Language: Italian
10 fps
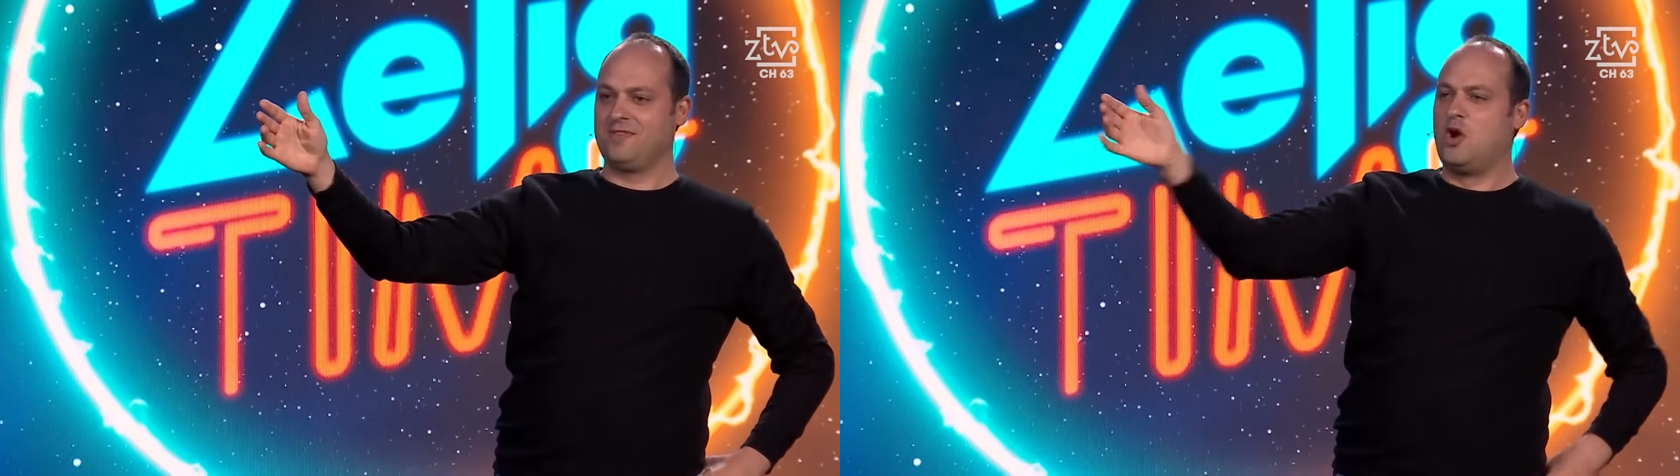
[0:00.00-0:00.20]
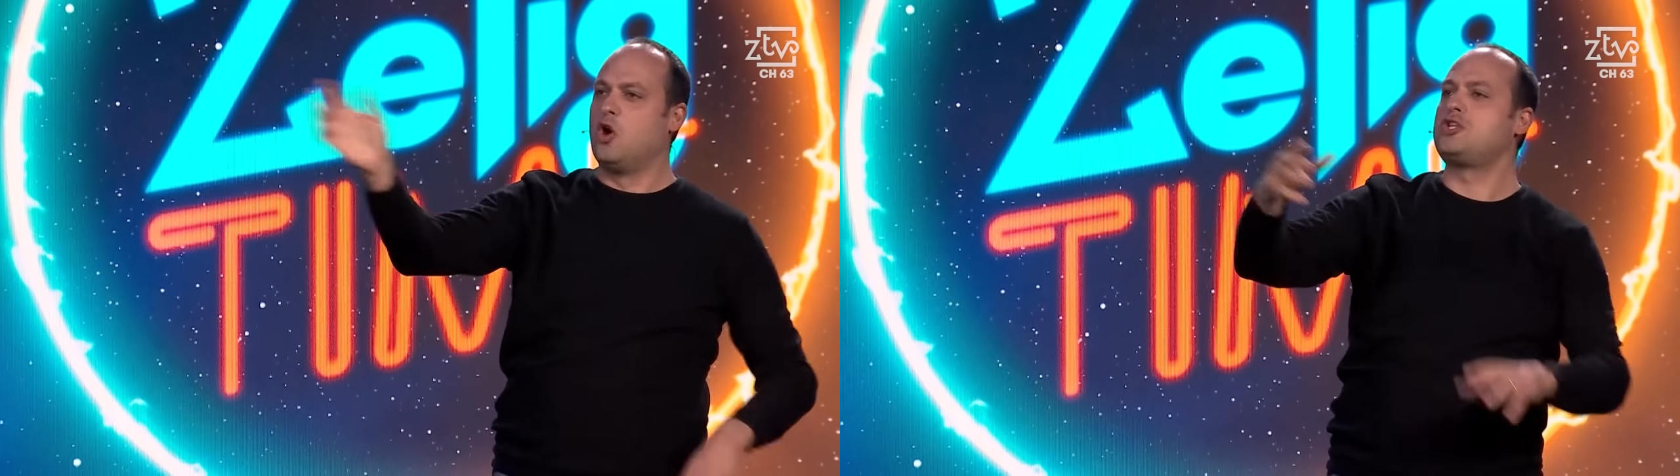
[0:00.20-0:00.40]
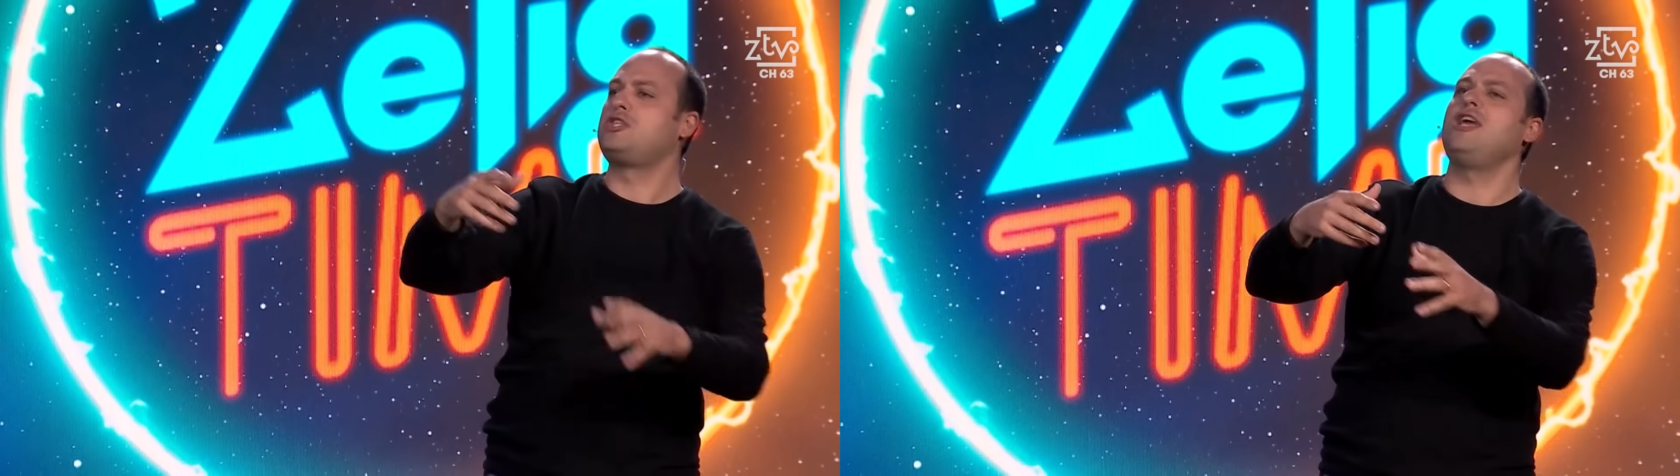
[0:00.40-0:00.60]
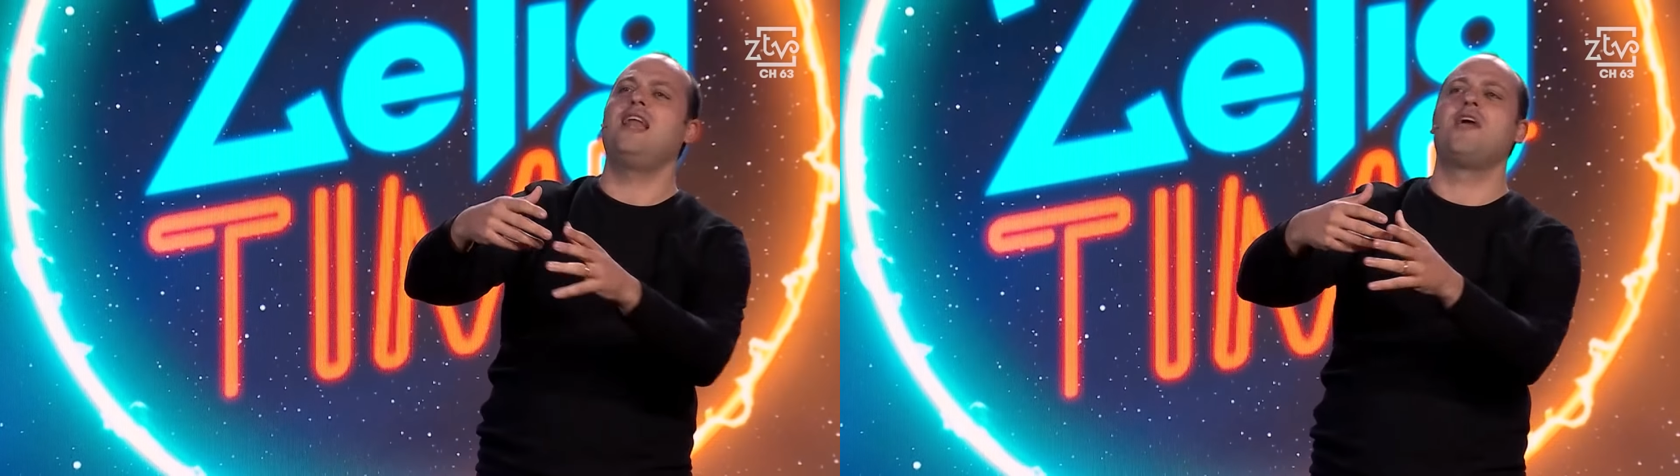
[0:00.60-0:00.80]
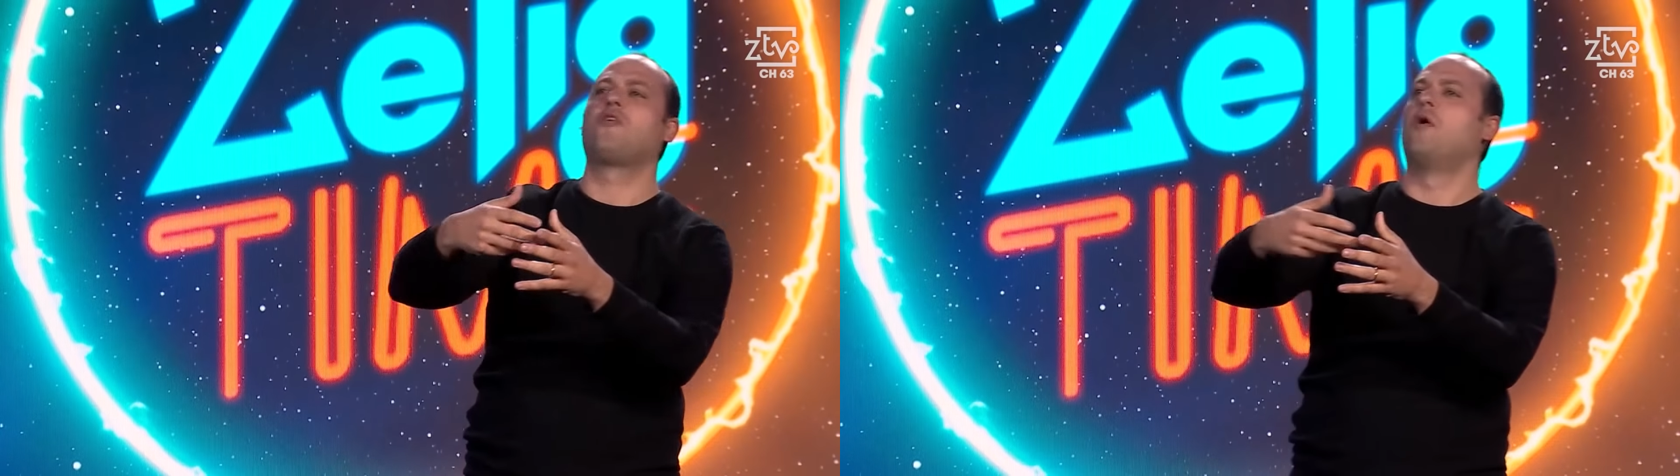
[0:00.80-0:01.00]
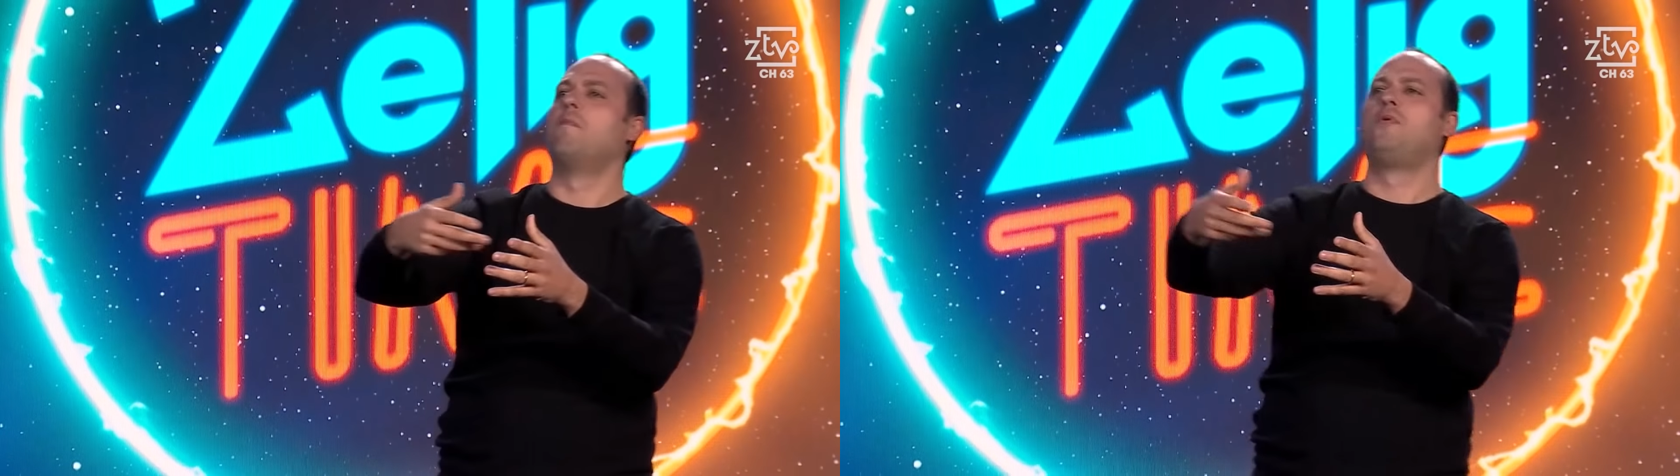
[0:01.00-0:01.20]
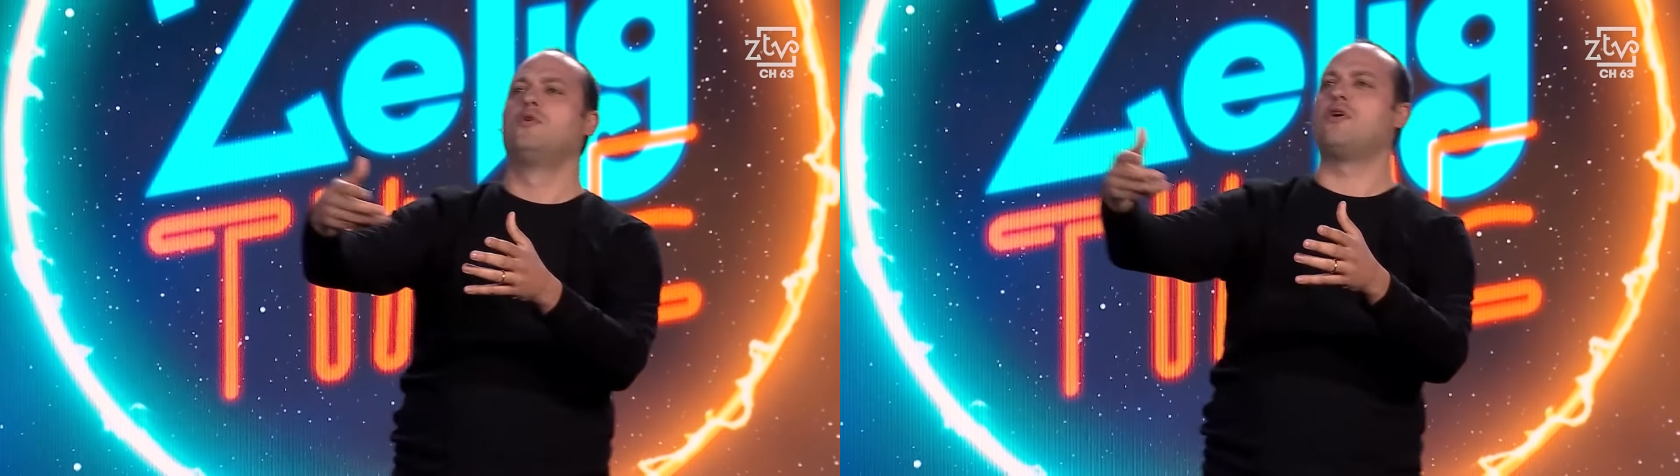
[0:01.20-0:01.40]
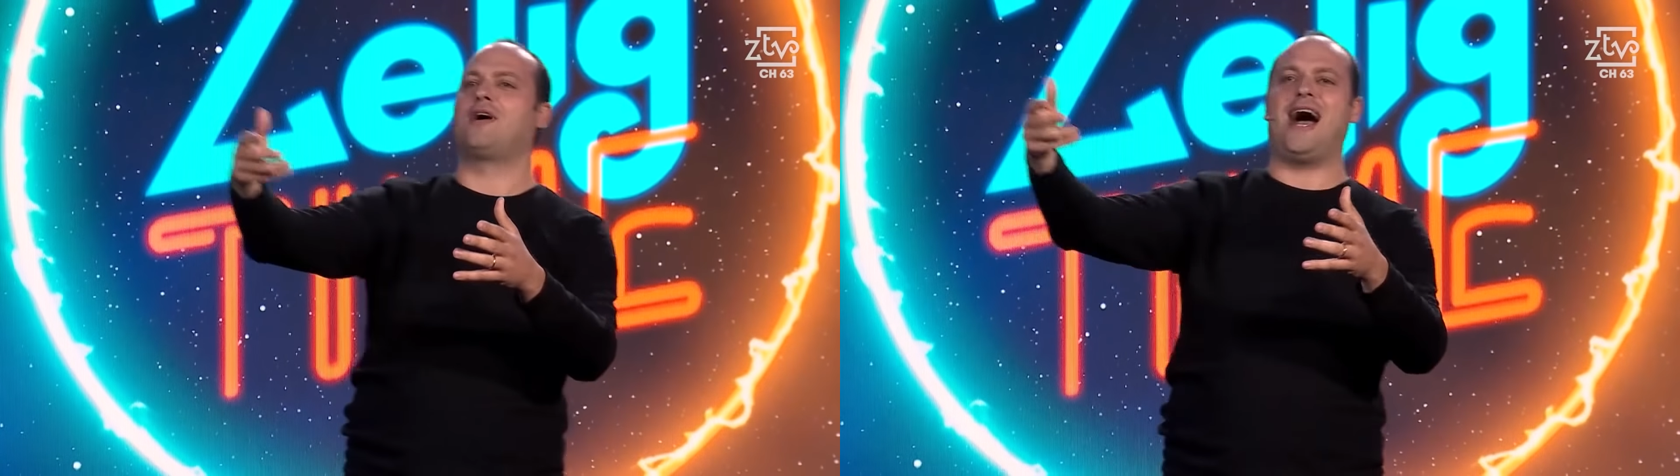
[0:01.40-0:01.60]
lo stile
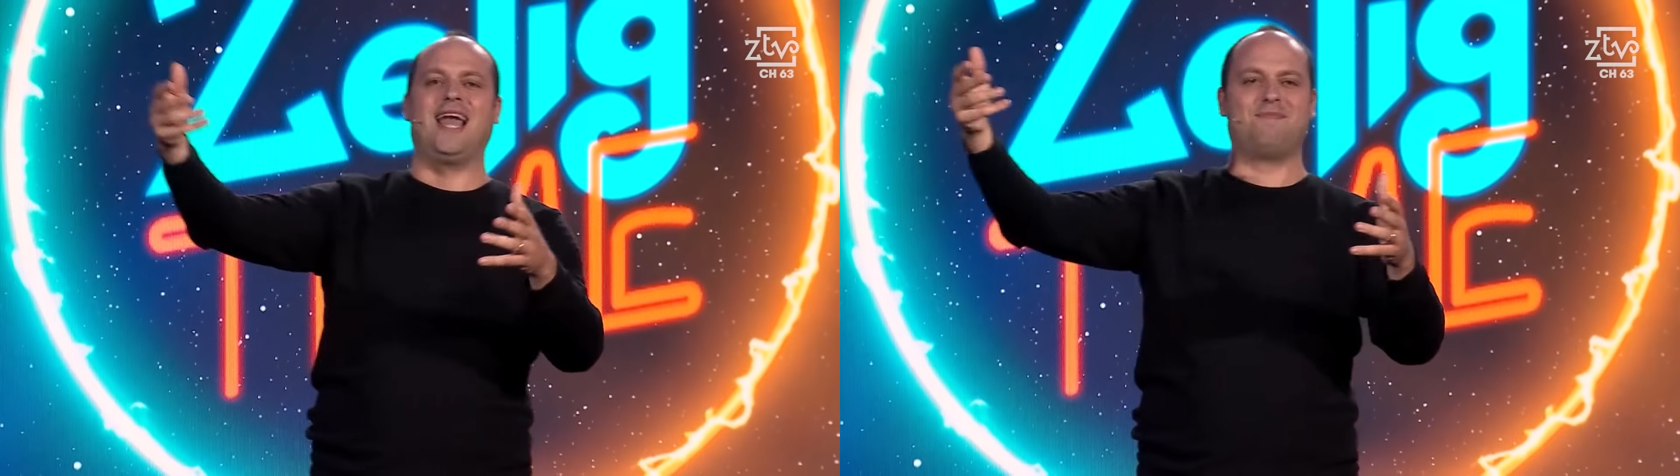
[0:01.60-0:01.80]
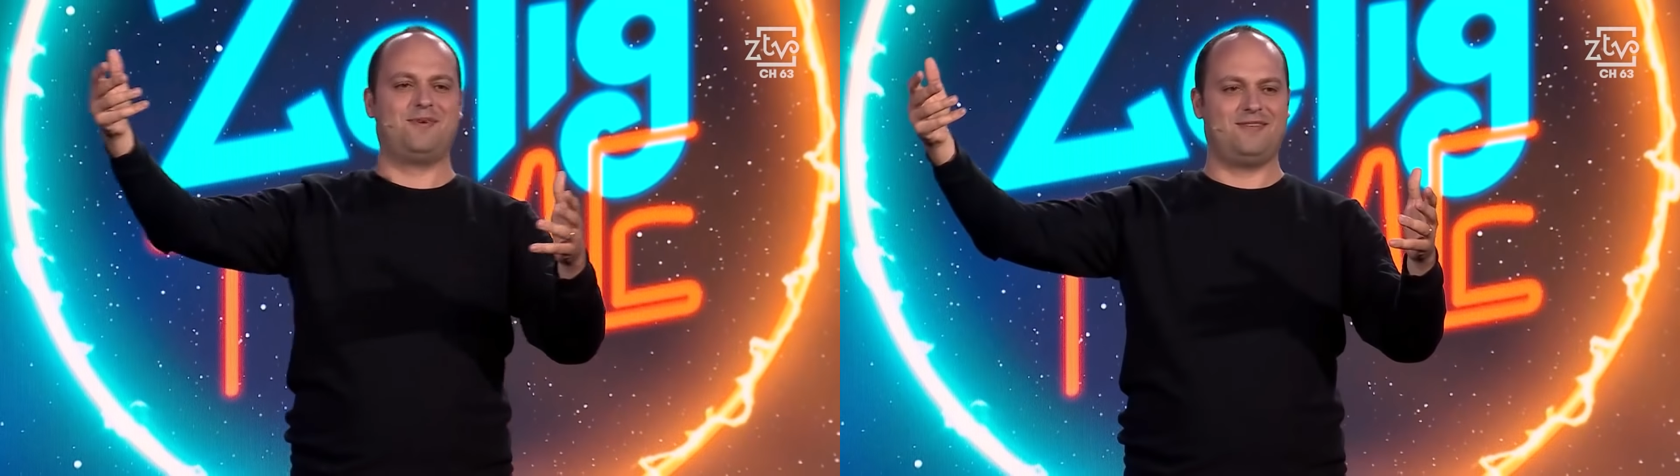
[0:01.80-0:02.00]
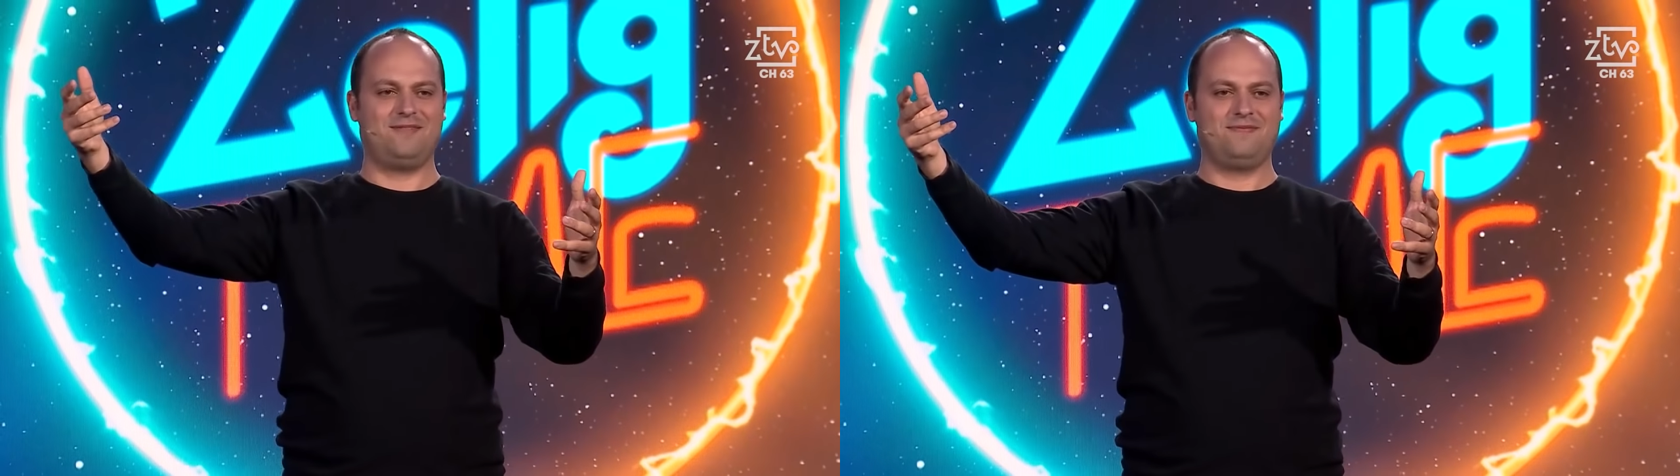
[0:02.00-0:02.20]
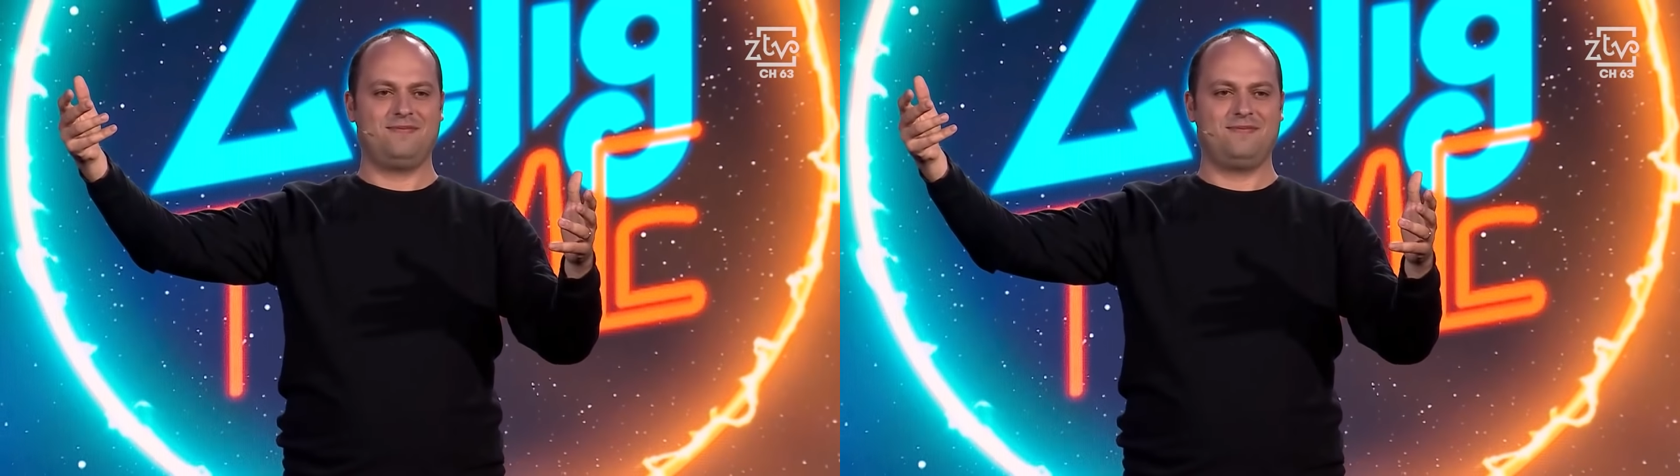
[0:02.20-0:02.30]
incompiuto calabro.